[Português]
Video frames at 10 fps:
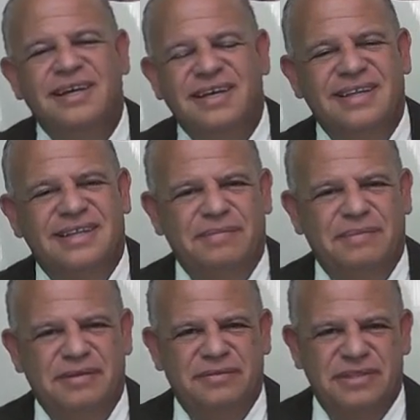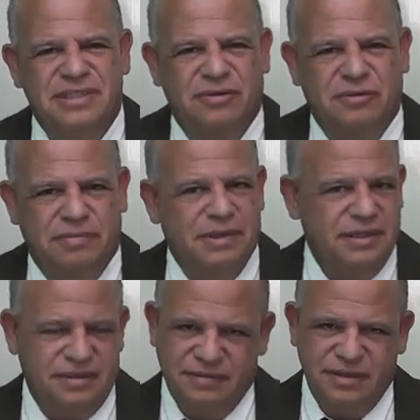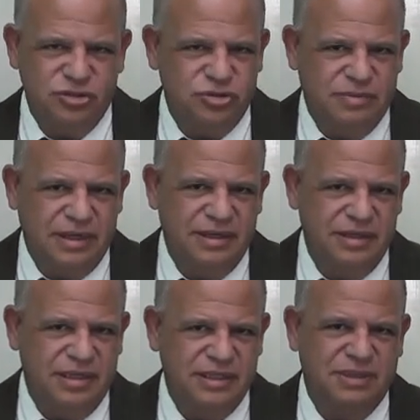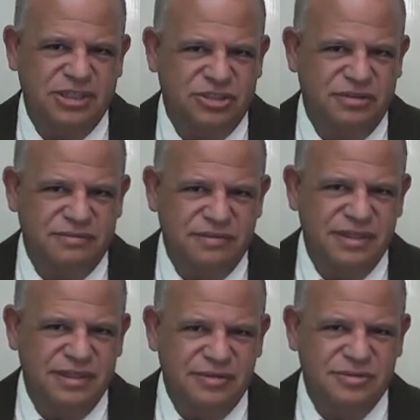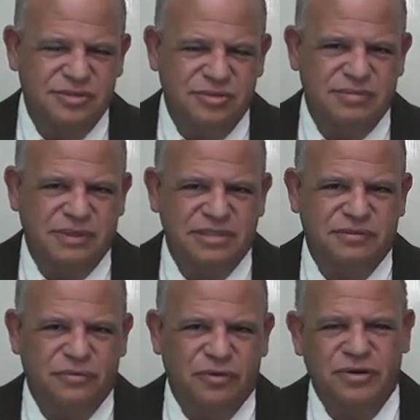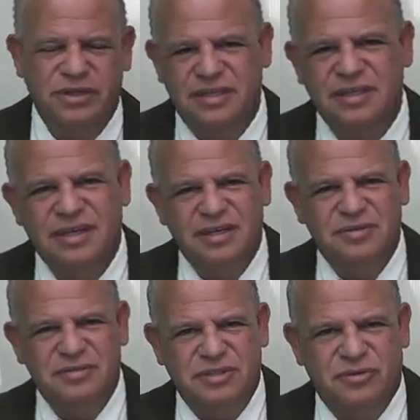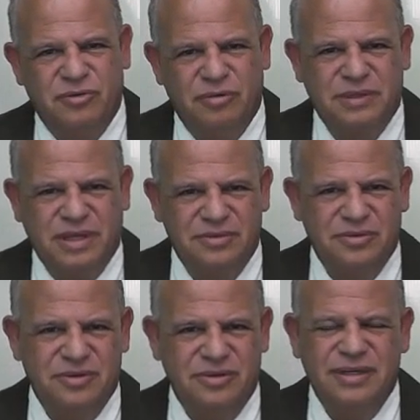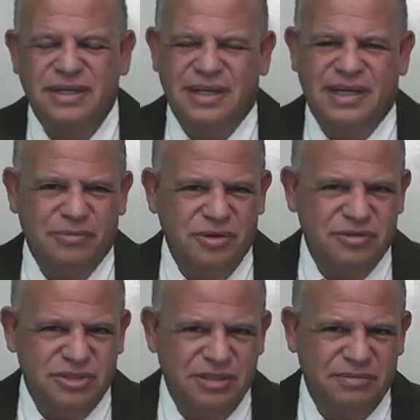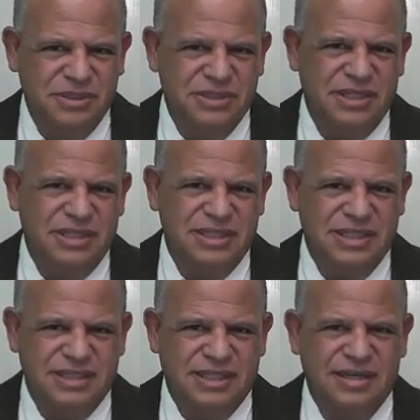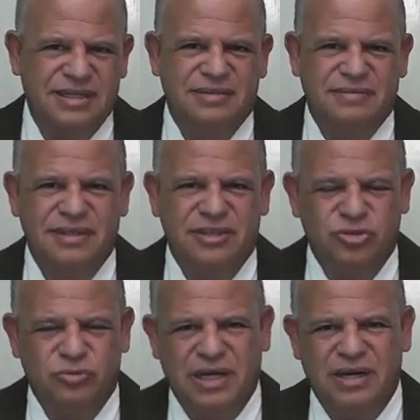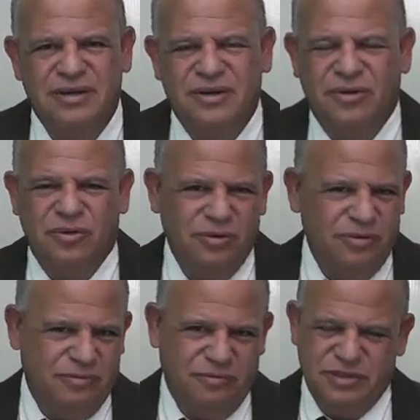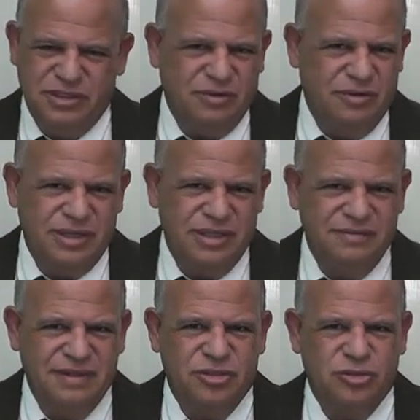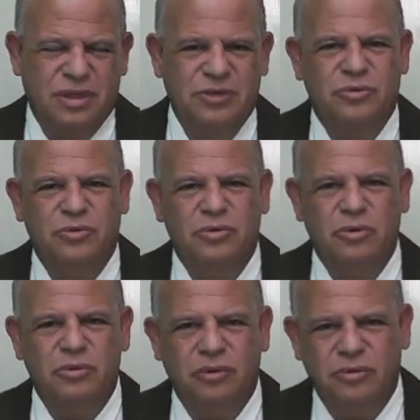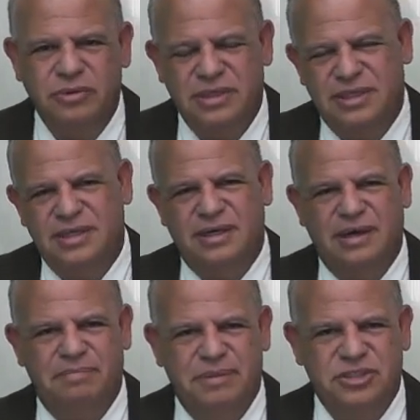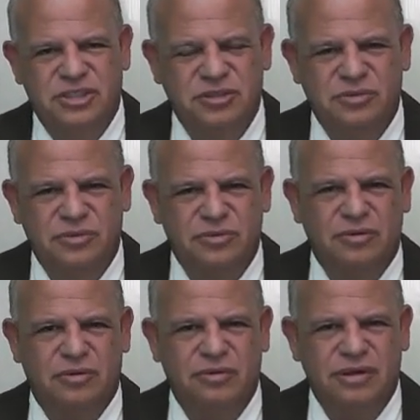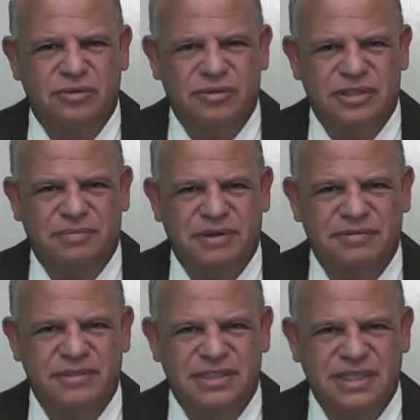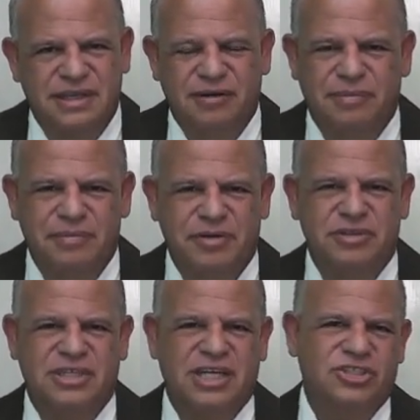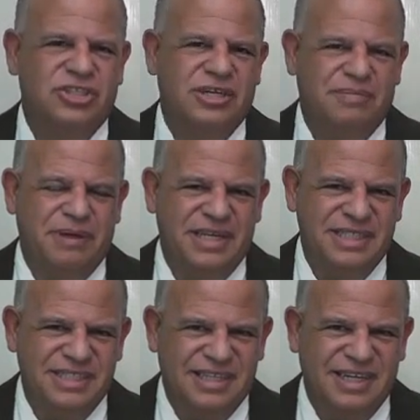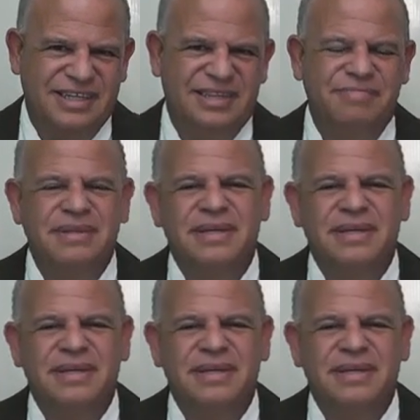E também você acompanha a TV Itajubá na Smart TV, no seu smartphone, no seu computador. É muito simples de acessar a TV Itajubá. Ou você coloca a TV Itajubá no Google, e rapidinho o Google encontra para você. É o primeiro site que aparece lá, né?